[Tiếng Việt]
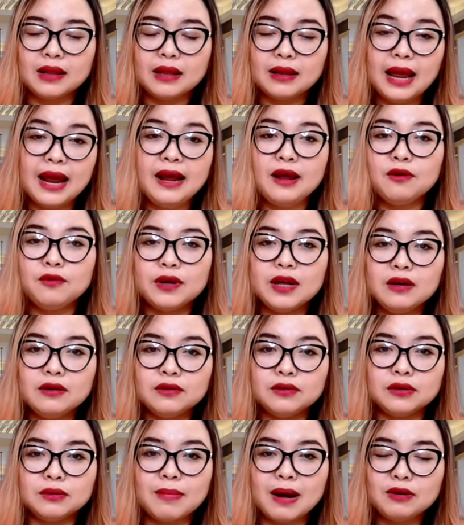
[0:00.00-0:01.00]
theo cái
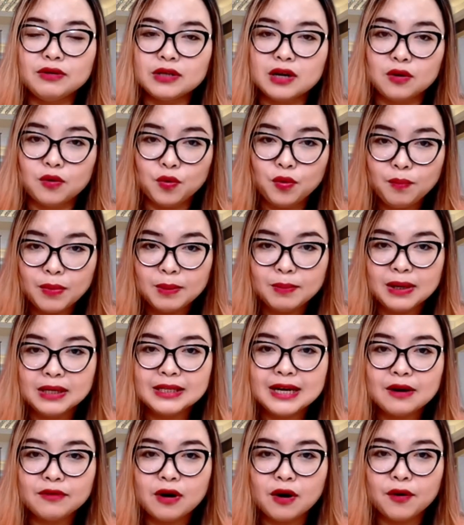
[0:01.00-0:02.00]
người bảo trợ của mình mình
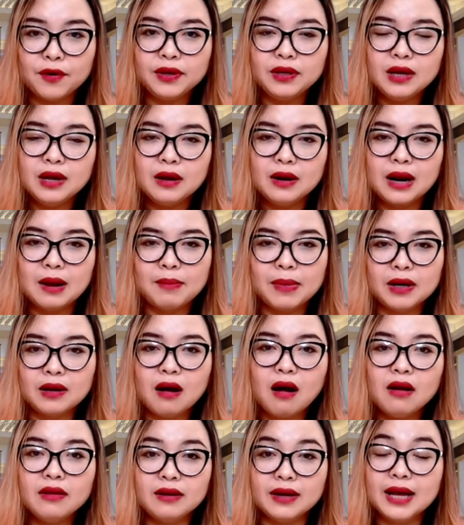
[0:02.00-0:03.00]
trao đổi là mình
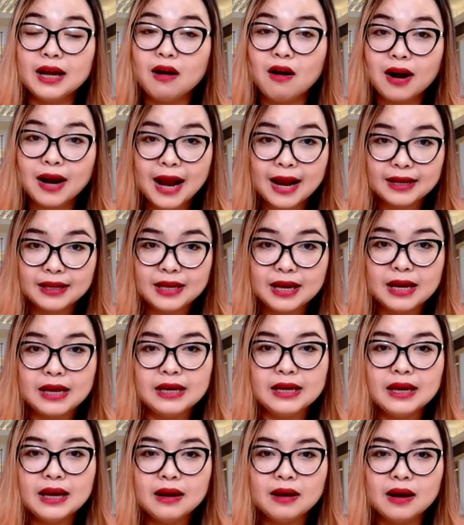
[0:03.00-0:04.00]
có những cái khó khăn
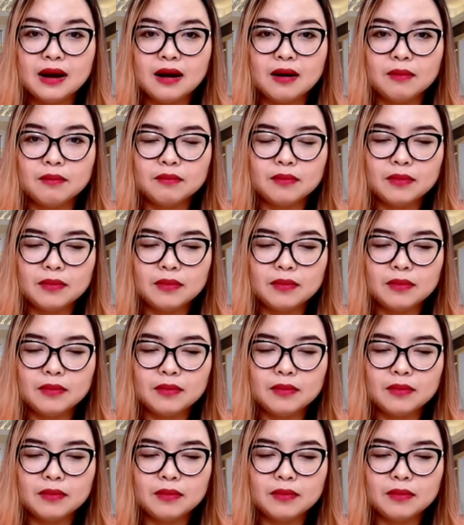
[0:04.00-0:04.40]
gì à,